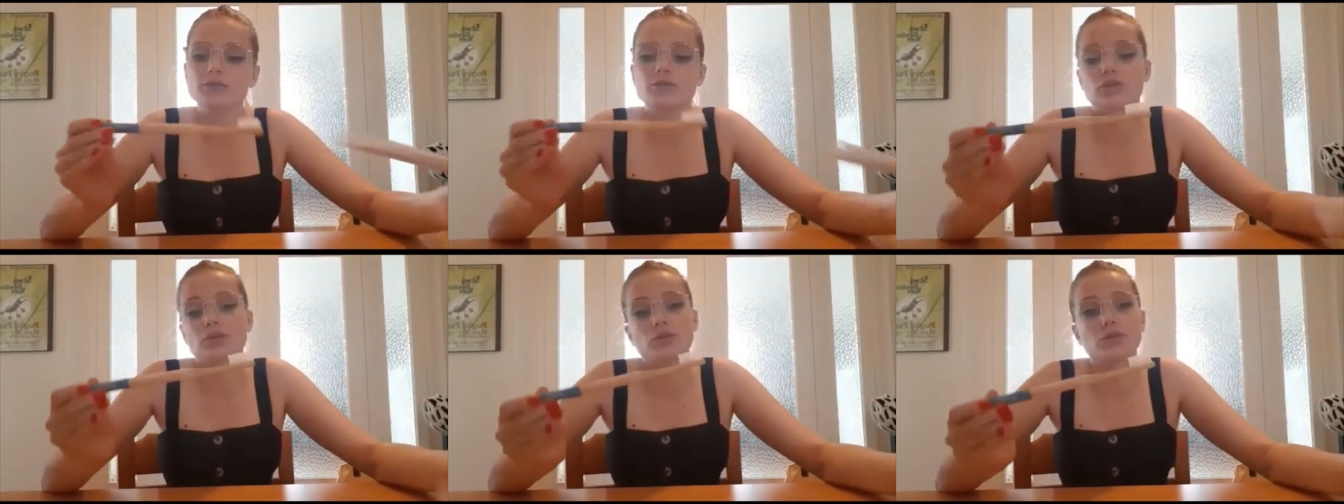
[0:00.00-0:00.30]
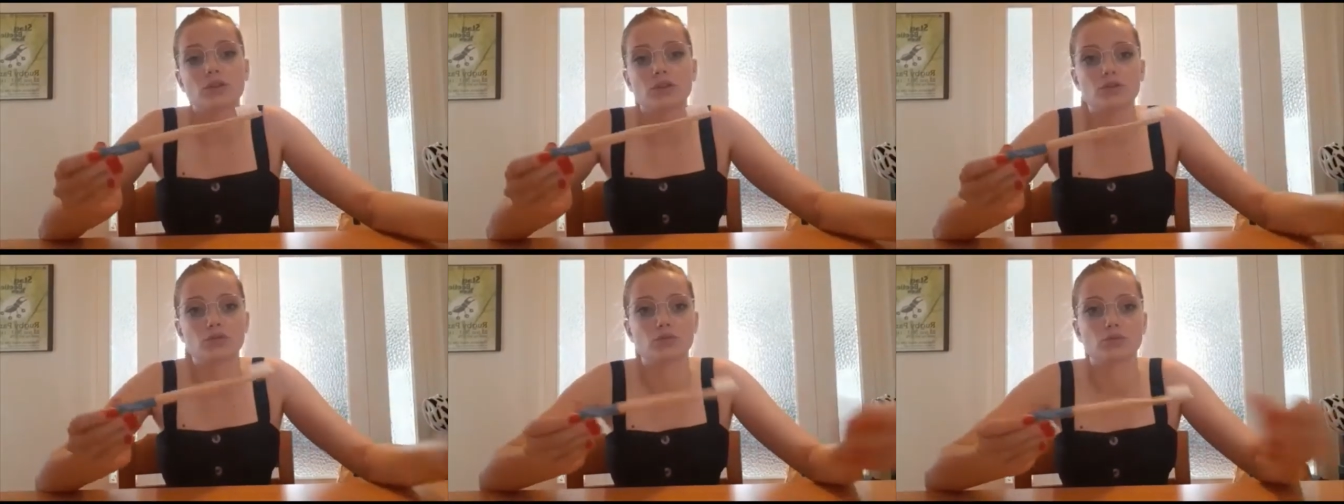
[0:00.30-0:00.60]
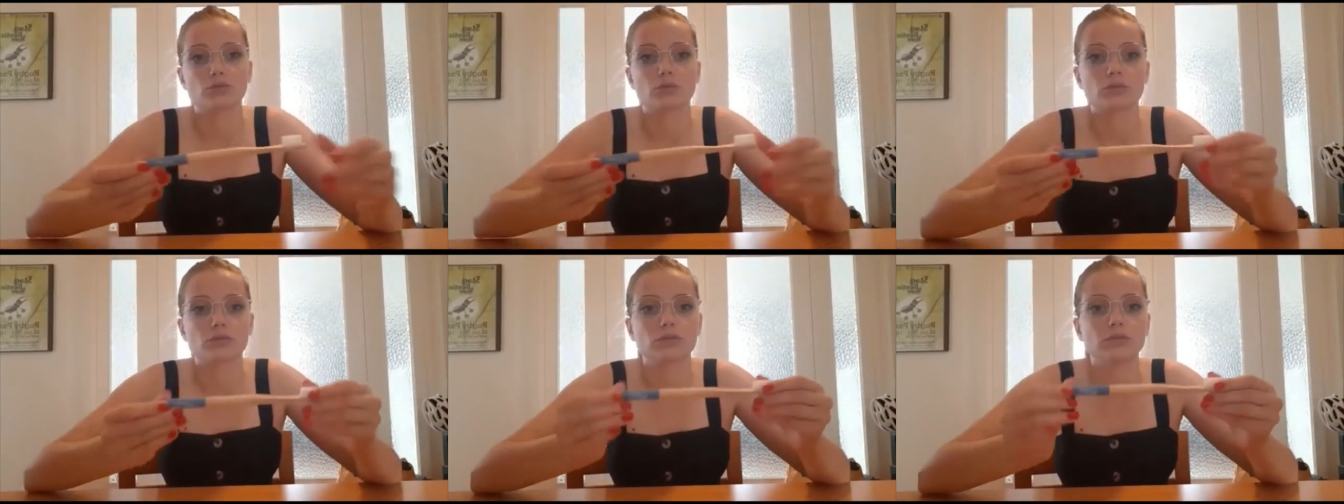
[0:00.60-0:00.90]
cioè di un
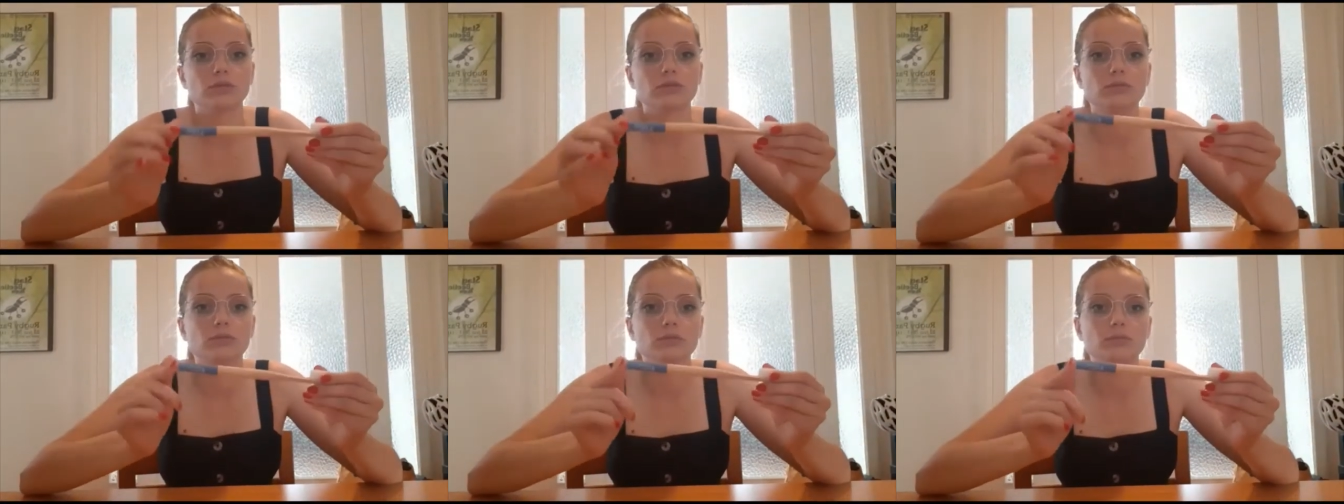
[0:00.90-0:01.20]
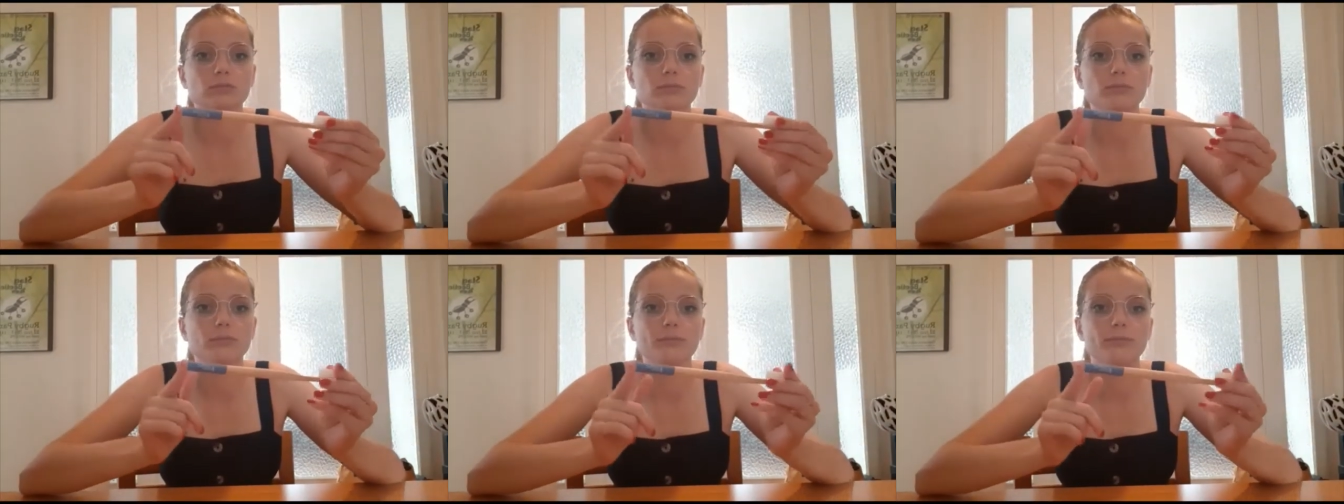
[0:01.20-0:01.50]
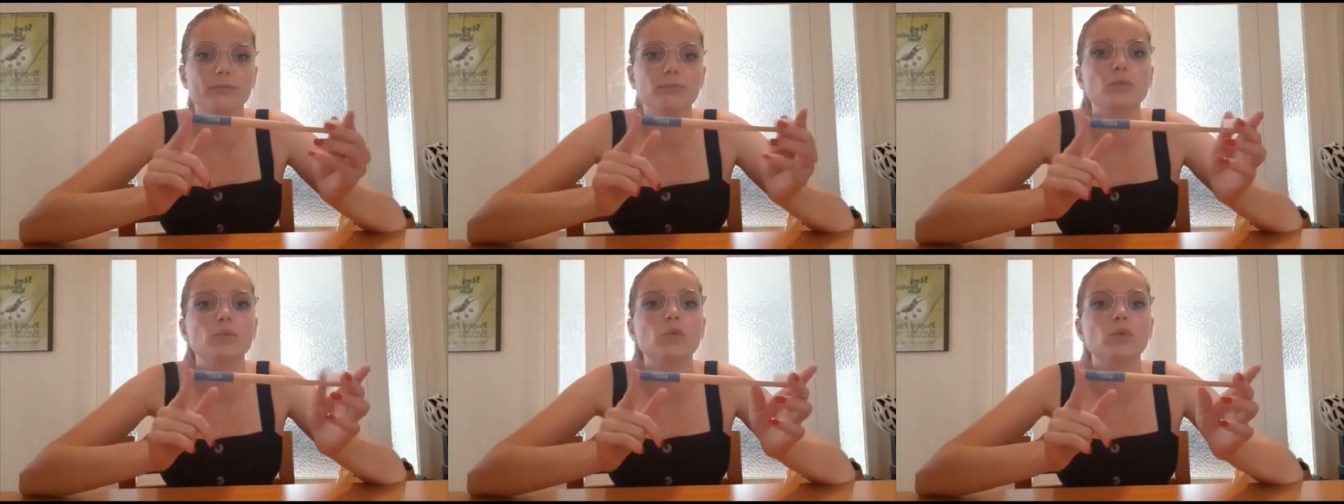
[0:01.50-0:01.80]
azzurro
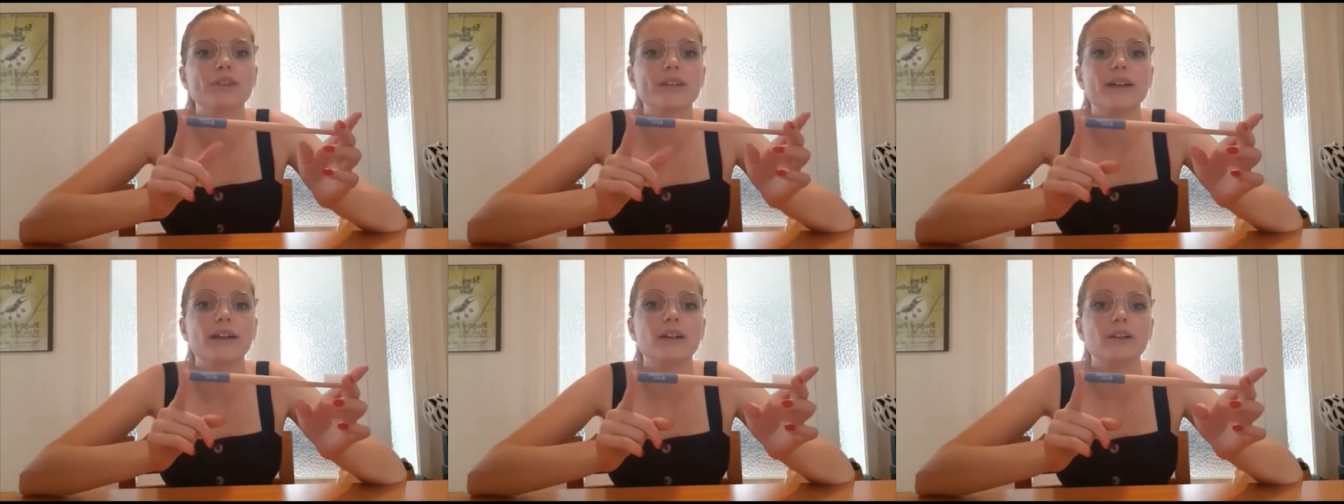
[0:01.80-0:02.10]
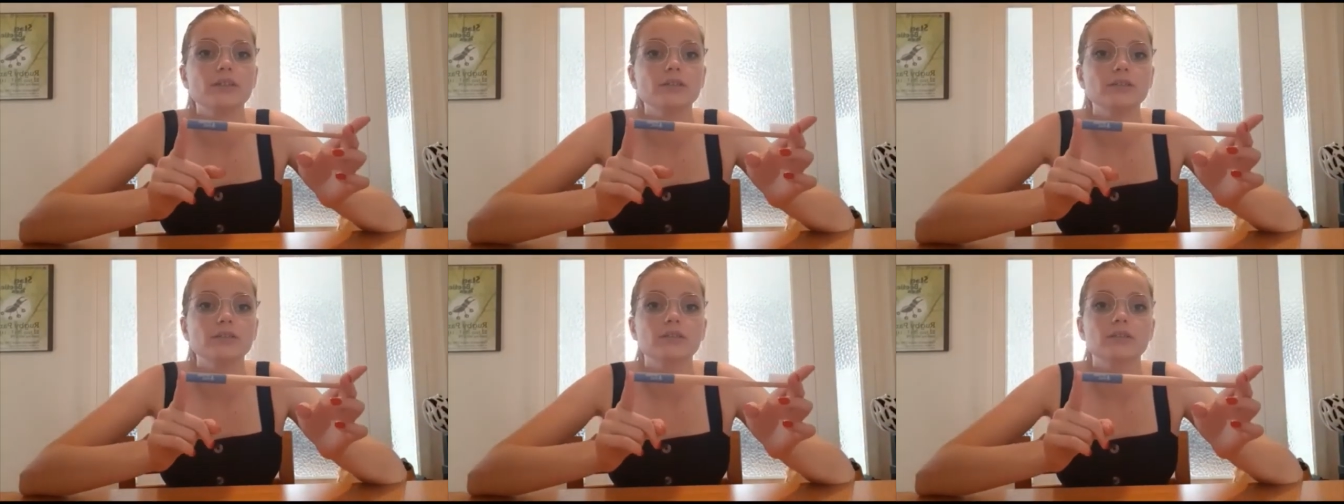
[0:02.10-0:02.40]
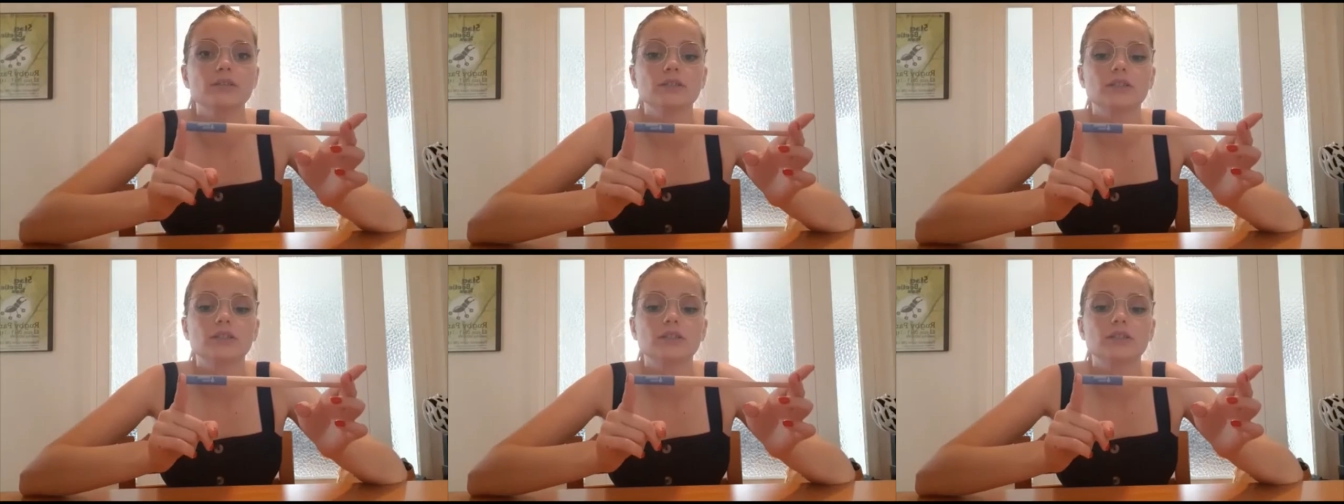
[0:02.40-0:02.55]
blu chiaro,